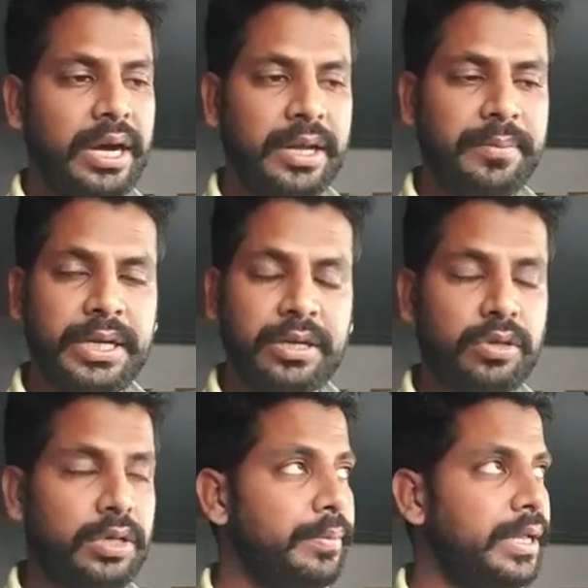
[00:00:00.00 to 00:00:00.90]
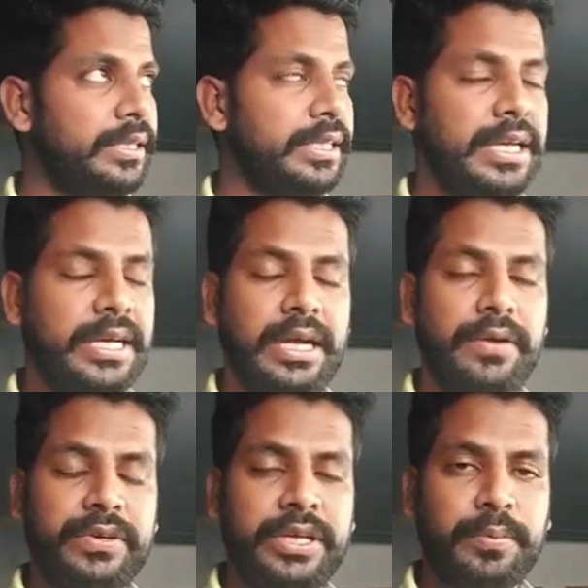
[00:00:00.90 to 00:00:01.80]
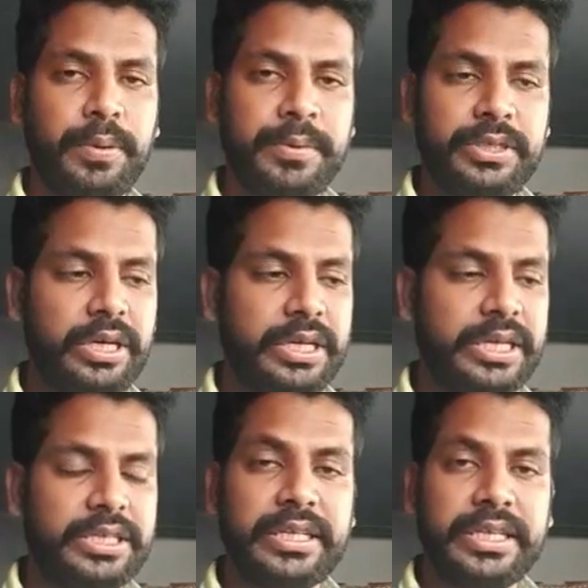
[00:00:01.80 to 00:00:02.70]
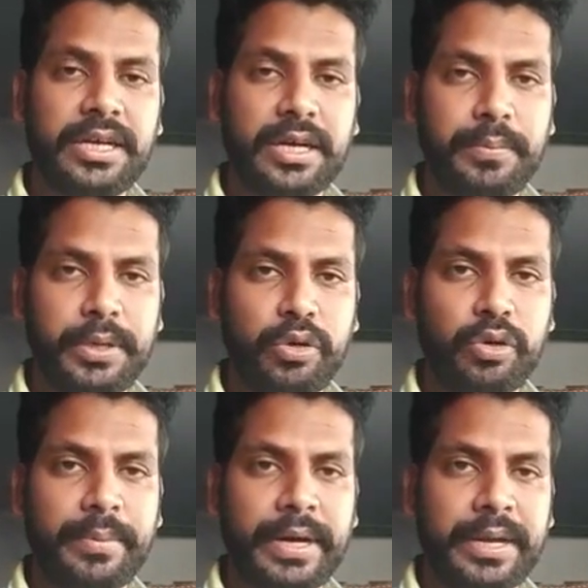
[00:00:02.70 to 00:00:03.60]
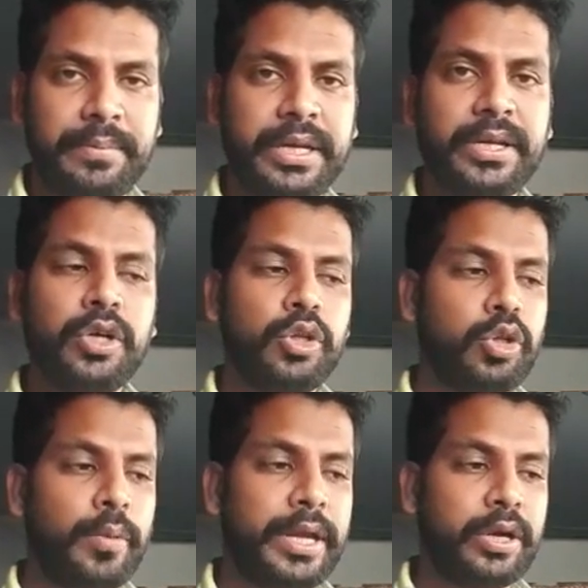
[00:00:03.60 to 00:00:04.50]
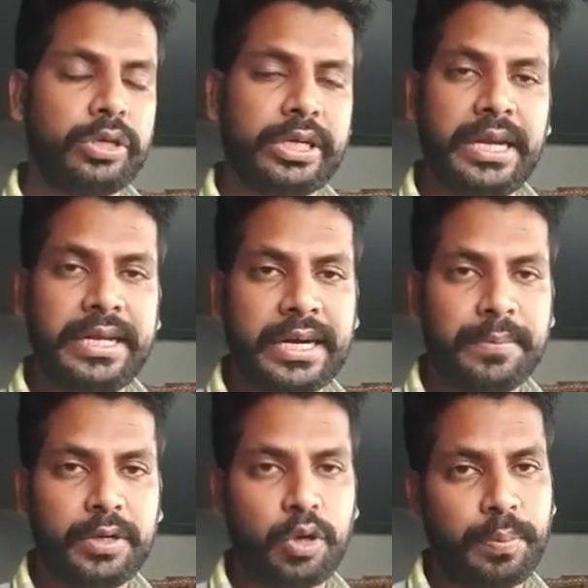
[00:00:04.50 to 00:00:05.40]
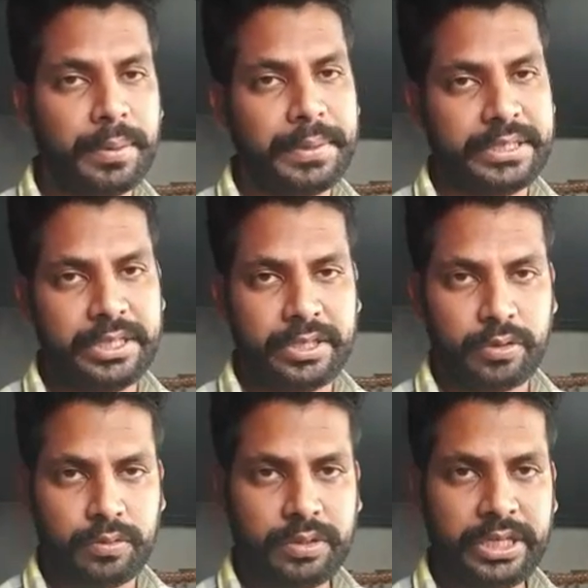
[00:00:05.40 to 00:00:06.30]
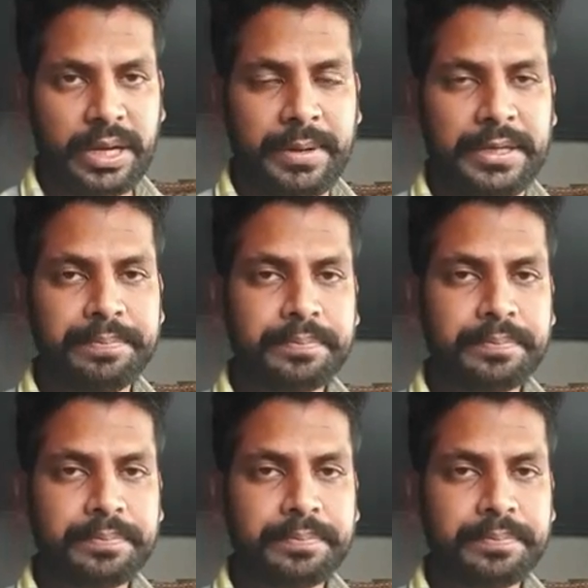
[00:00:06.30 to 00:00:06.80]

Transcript: अगर मेरे को मेरे से गल्फ की इन्फॉर्मेशन लेना चाहते हैं कंपनियों के बारे में तो मेरे को टेलीग्राम के ऊपर मैसेज करो ठीक है भाई